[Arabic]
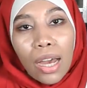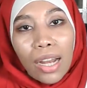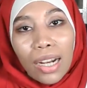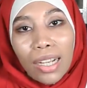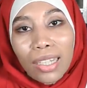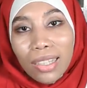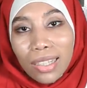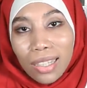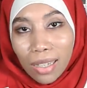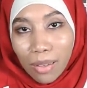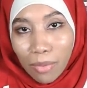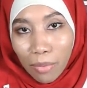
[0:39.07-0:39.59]

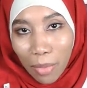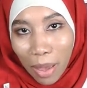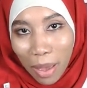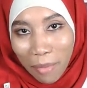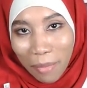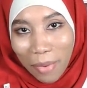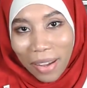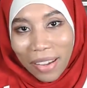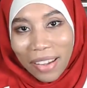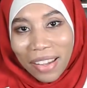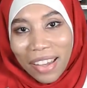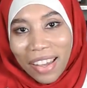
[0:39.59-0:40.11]
راس
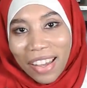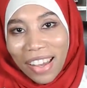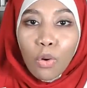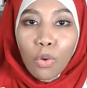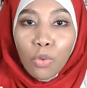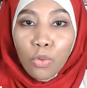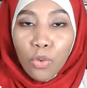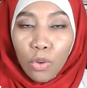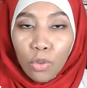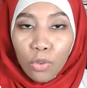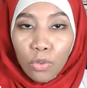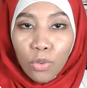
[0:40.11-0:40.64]
الحمامة
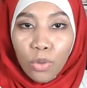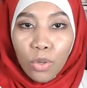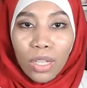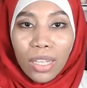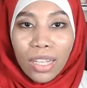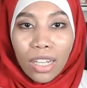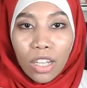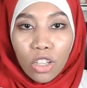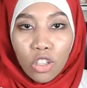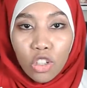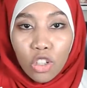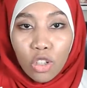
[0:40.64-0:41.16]
والفلفل
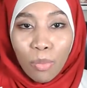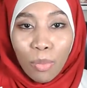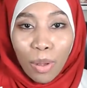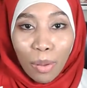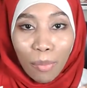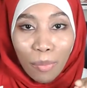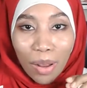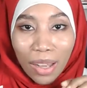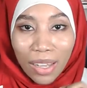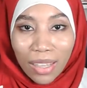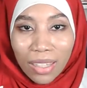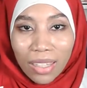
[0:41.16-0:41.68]
إلا تجمع
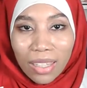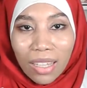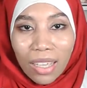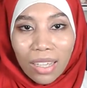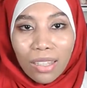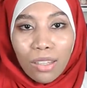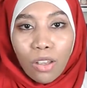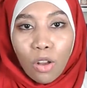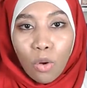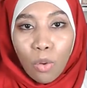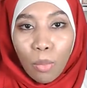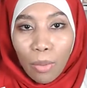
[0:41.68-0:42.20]
مع
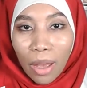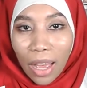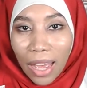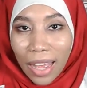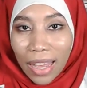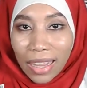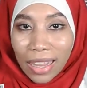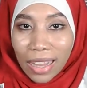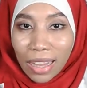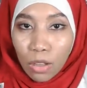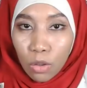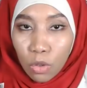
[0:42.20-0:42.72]
الزعتر ومع
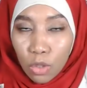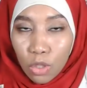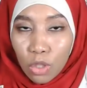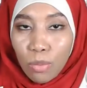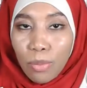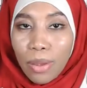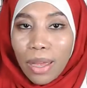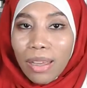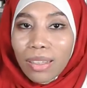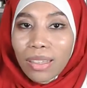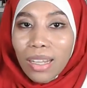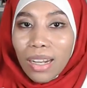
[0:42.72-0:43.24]
هاد
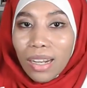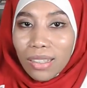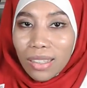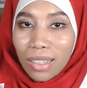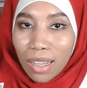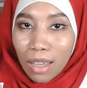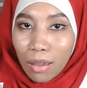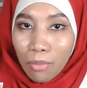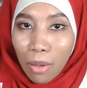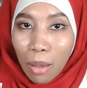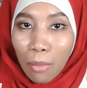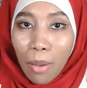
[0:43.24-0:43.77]
العشبة هذه راس
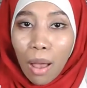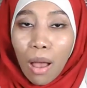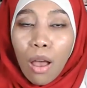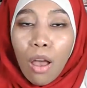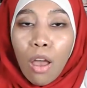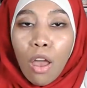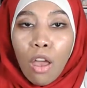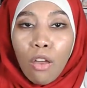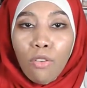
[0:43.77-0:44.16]
الحمامة